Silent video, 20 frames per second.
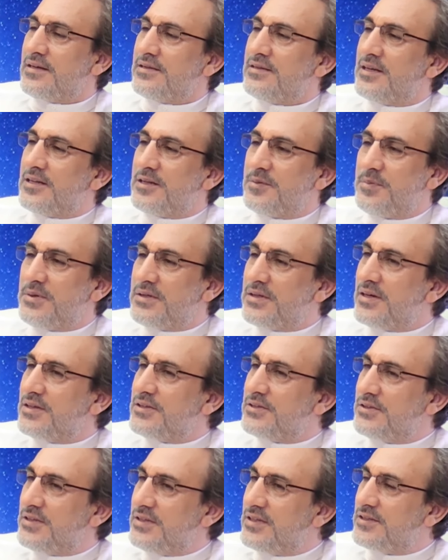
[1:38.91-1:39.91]
Yani bir
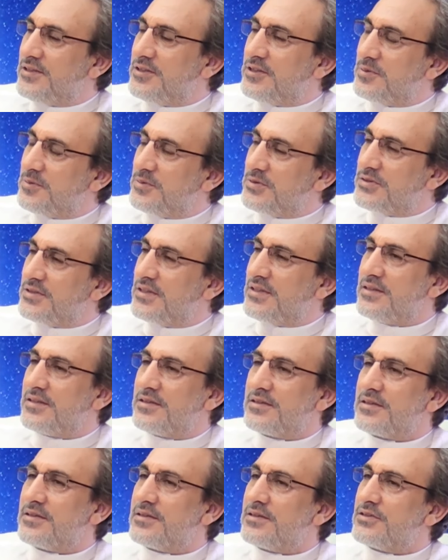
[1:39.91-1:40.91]
ay dinlediğimizde
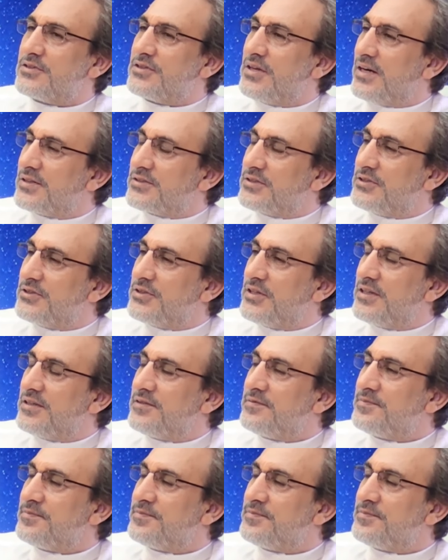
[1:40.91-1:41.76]
saatinde